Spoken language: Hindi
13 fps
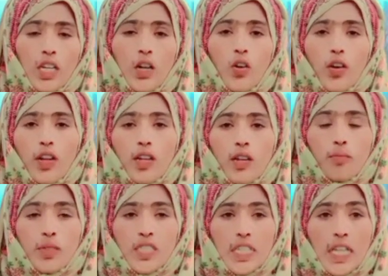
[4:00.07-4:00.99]
और
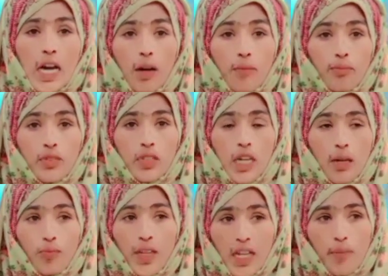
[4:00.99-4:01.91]
मज़ीद आप आप
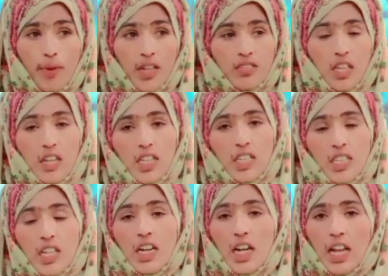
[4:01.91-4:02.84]
देखें पाकिस्तान के
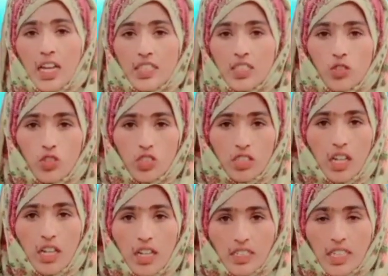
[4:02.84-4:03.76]
इतने हालात जो जिस
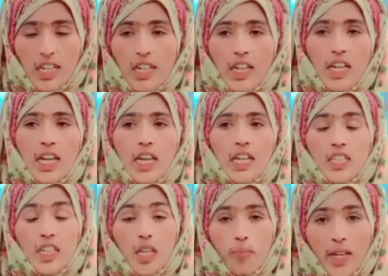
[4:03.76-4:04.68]
तरह के चल रहे हैं
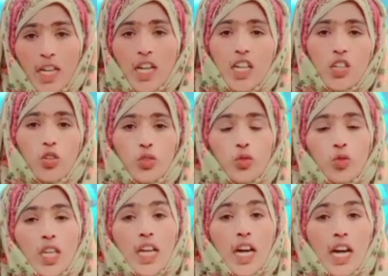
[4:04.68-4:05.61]
इतनी महंगाई हो
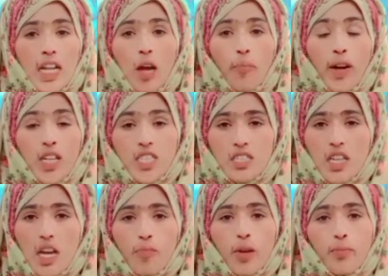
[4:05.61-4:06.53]
चुकी है आटा पाँच
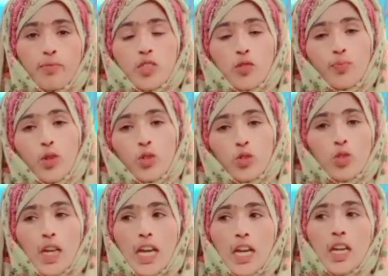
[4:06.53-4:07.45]
हज़ार पर पहुंच
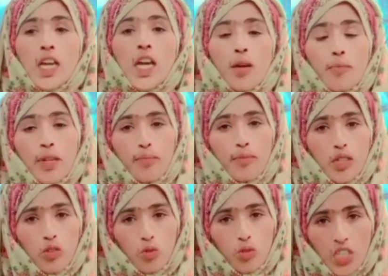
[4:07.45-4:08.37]
चुका है फिर अभी
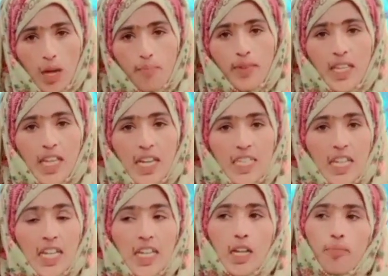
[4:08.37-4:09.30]
कुछ कम किया था
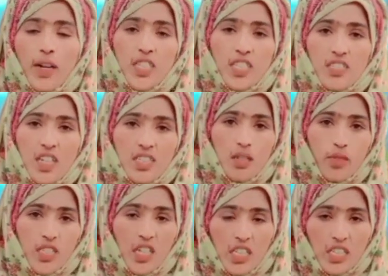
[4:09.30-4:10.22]
लेकिन अब पाँच हज़ार से भी
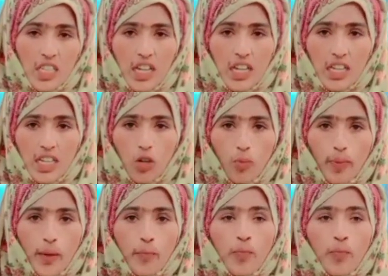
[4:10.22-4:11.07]
ज़्यादा चला गया ऊपर